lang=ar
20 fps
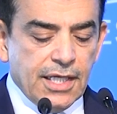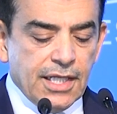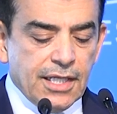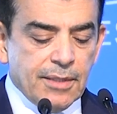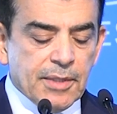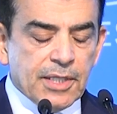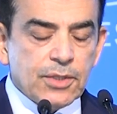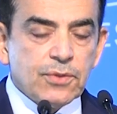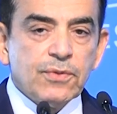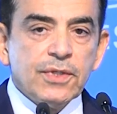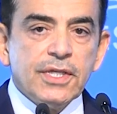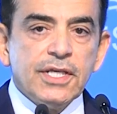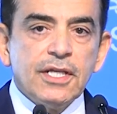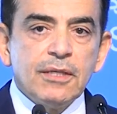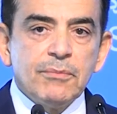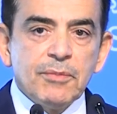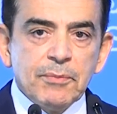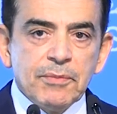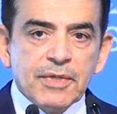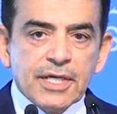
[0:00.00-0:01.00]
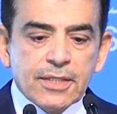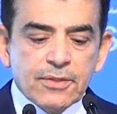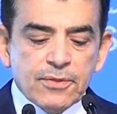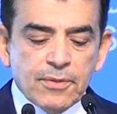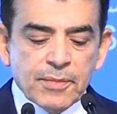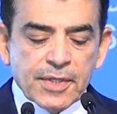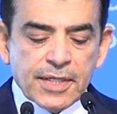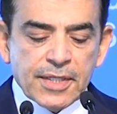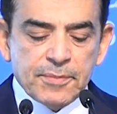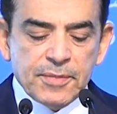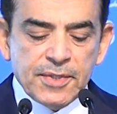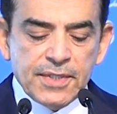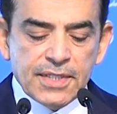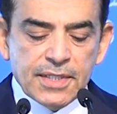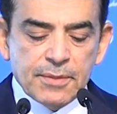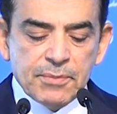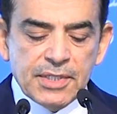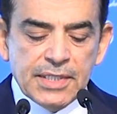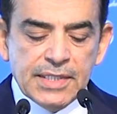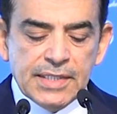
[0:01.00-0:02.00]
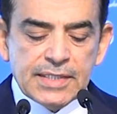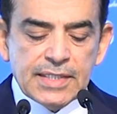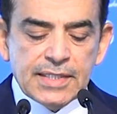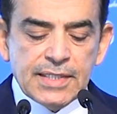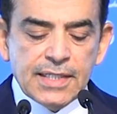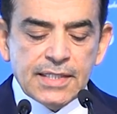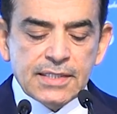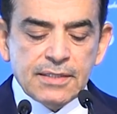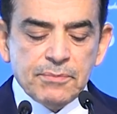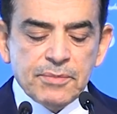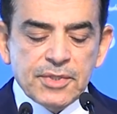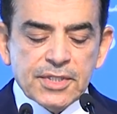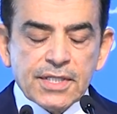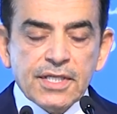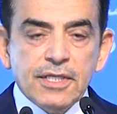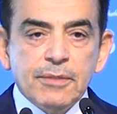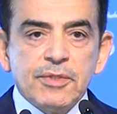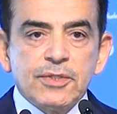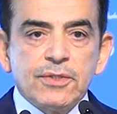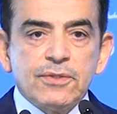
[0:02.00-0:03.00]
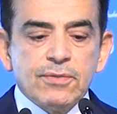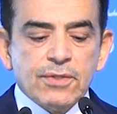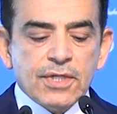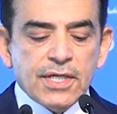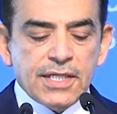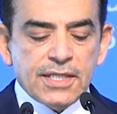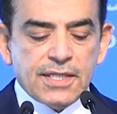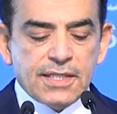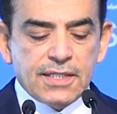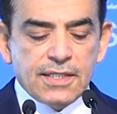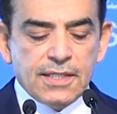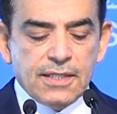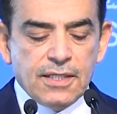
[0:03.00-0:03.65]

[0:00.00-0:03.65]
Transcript: إلى ما توليه المملكة المغربية من اعتداد بقيمة التراث